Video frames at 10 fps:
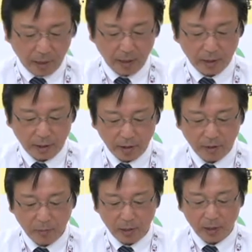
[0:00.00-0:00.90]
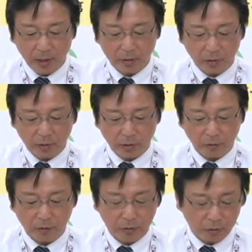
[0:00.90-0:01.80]
え台湾バイヤーとの
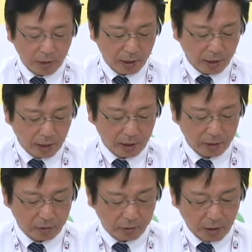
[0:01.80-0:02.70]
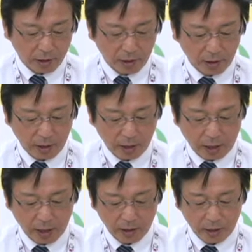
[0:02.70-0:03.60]
食の商談会の件に
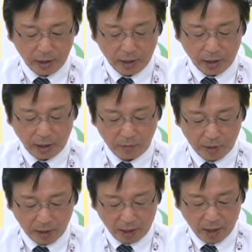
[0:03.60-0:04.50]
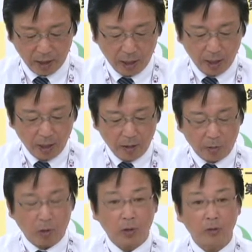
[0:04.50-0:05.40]
入りさせていただきますが、
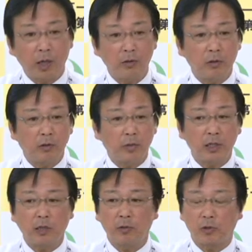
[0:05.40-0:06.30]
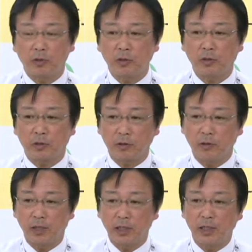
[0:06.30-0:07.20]
まあ、これはあの皆さんもご存知の
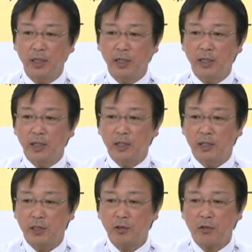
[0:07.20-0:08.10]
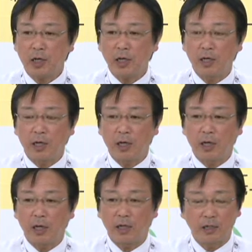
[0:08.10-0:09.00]
通り、静岡県
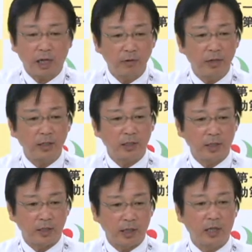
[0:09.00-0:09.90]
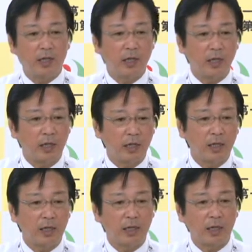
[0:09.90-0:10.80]
が台湾にですね、
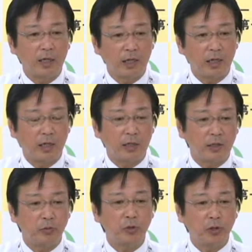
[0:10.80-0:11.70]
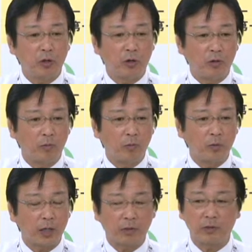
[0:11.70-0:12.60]
えー、事務所を
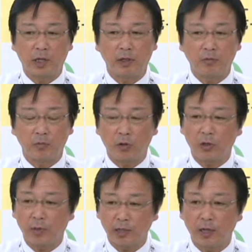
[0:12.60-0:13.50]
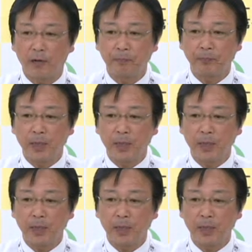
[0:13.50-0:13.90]
昨年設けました。